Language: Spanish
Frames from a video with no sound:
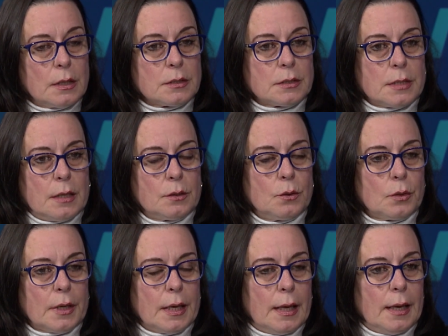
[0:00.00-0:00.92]

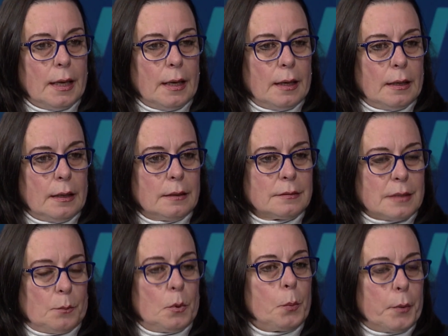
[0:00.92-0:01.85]
siendo que eh, estamos